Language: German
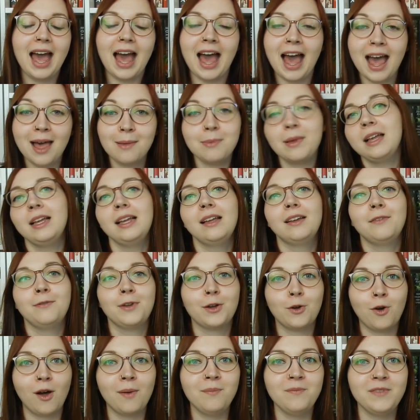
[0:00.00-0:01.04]
Aber
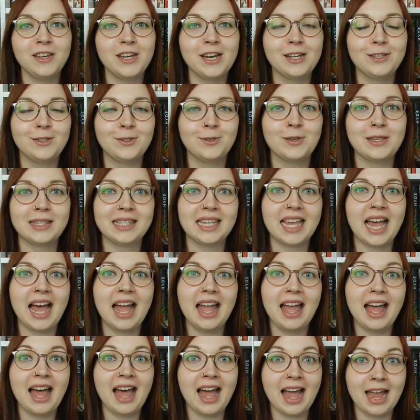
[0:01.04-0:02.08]
wir kommen wieder zur
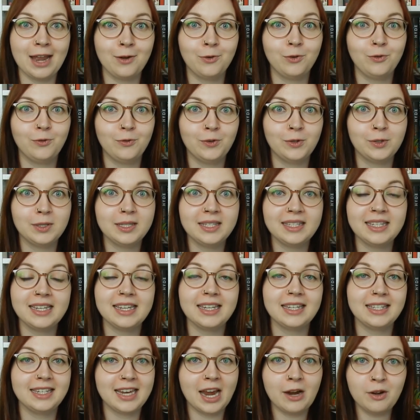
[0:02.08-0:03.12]
Zahl
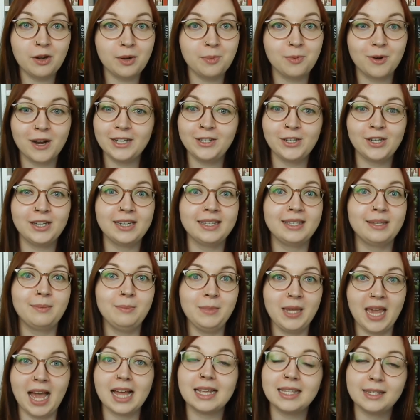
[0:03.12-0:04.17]
41. Terry Pratchett ist
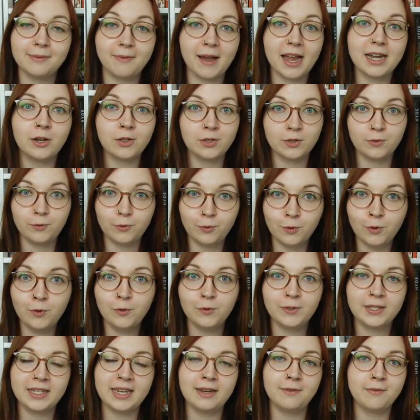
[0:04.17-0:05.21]
im Jahr
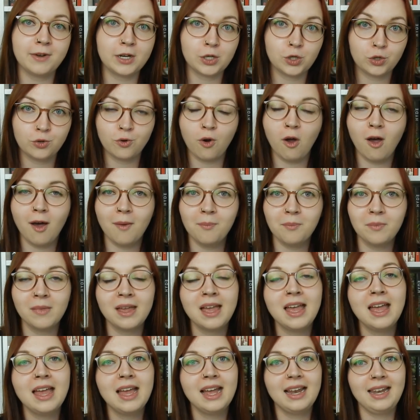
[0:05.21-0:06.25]
2015
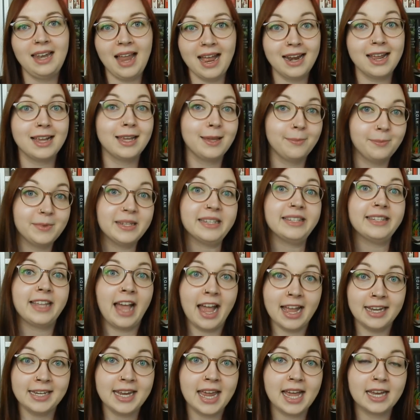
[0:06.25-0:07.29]
verstorben. Leider gibt es
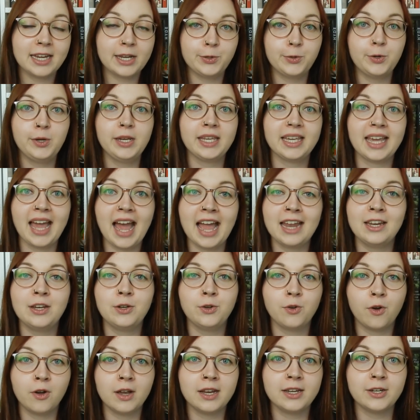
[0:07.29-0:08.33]
seither natürlich
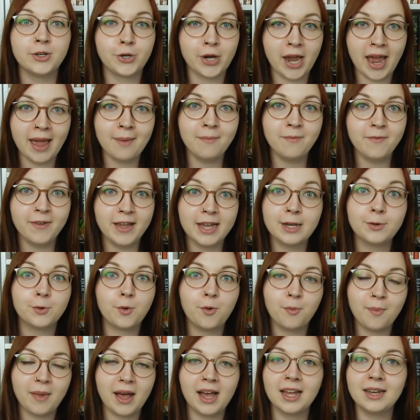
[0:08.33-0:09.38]
keine neuen
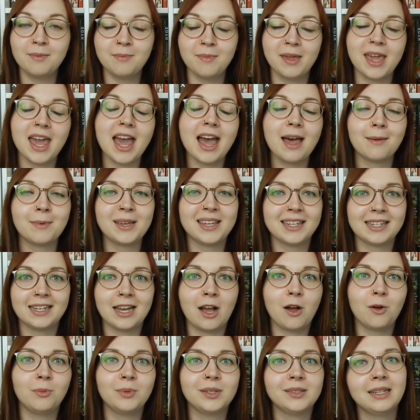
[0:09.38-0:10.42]
Scheibenweltromane mehr, aber ich
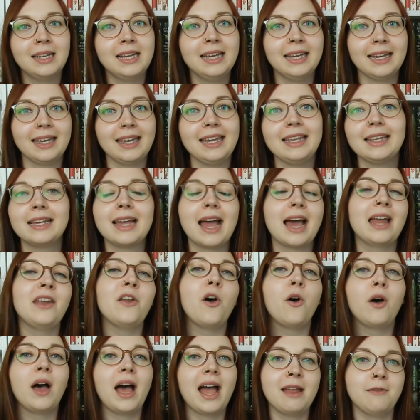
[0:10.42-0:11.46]
glaube, ihn kann
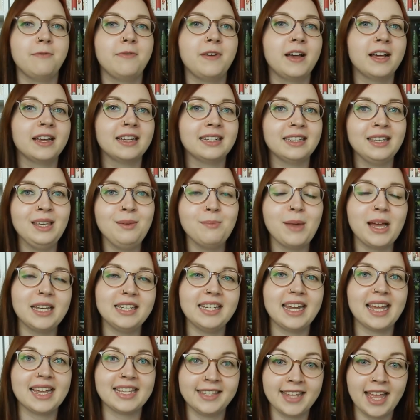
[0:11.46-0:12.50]
auch einfach
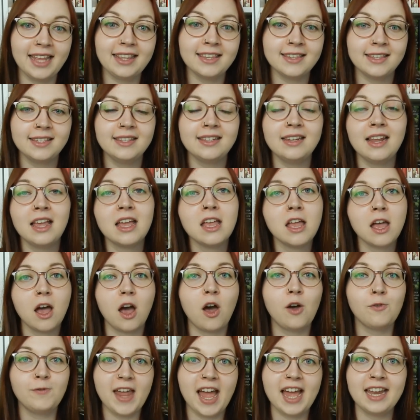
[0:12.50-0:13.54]
niemand ersetzen.
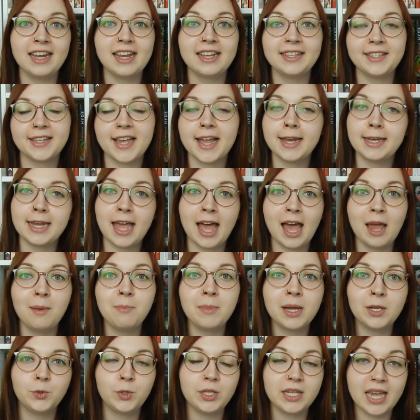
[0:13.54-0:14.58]
Auf der anderen Seite hat
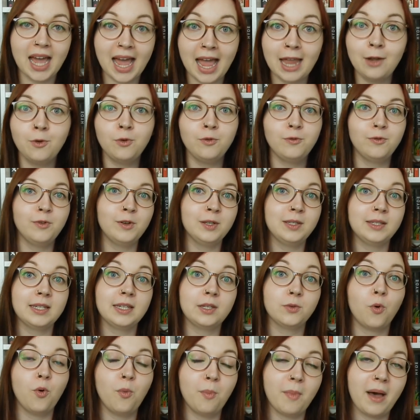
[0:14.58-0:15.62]
man durch
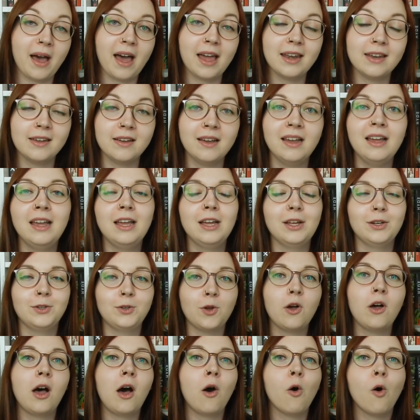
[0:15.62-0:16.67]
41 Romane
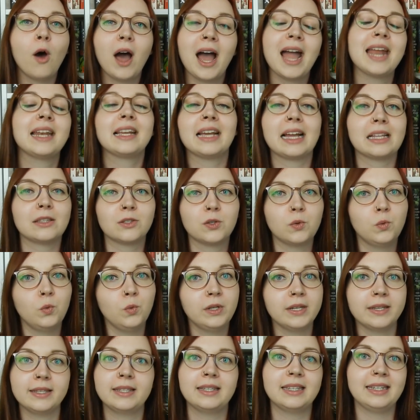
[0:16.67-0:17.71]
doch auch ein ganz
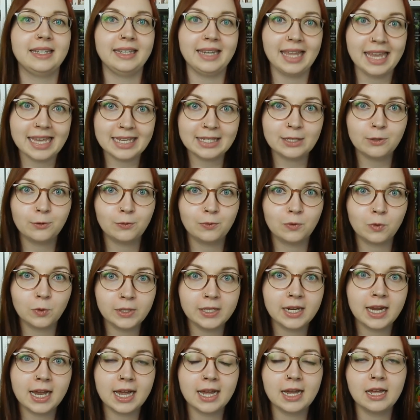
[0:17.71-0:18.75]
gutes
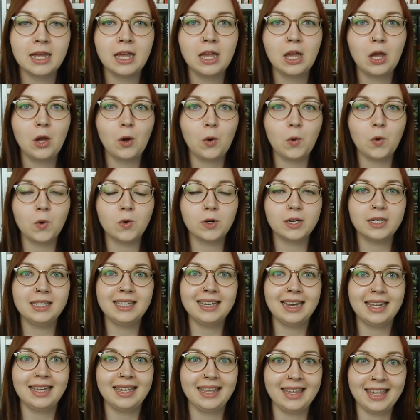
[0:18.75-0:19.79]
Lesefutter
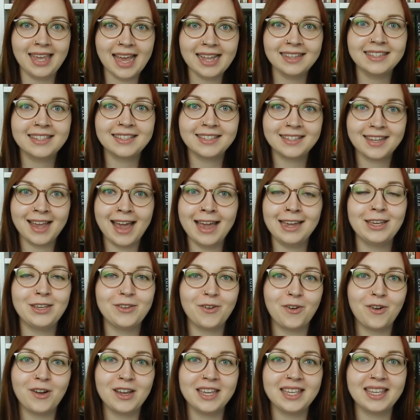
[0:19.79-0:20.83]
und Jetzt zeige
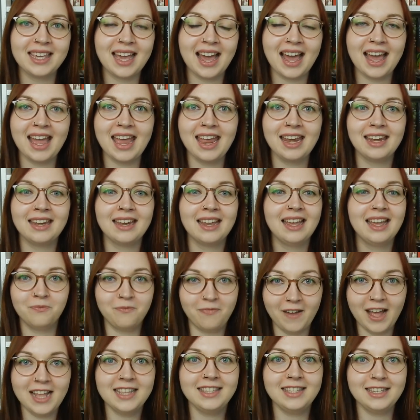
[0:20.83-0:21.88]
ich euch ein
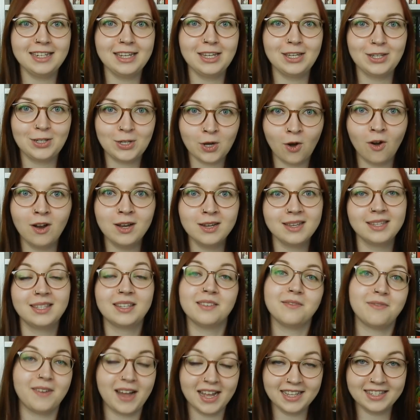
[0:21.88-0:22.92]
wahnsinnig
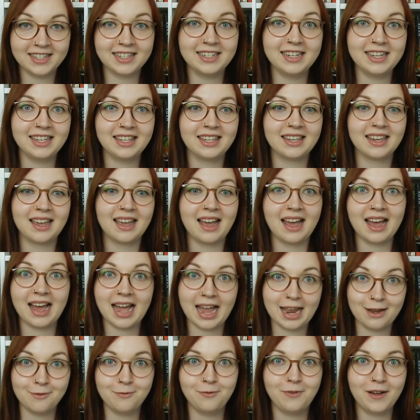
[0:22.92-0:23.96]
tolles, wahnsinnig
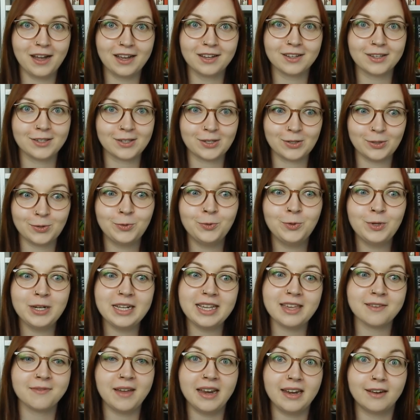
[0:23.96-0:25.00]
einfaches Tool.
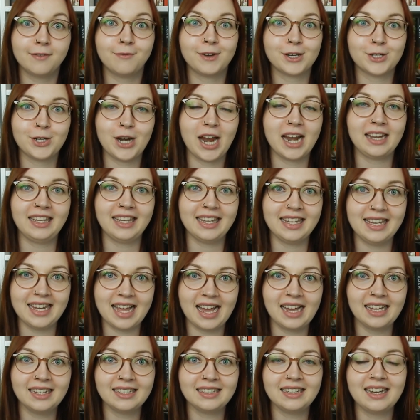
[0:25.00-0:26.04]
Ihr werdet wahrscheinlich
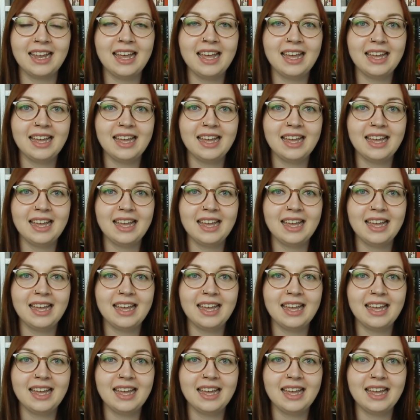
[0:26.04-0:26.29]
lachen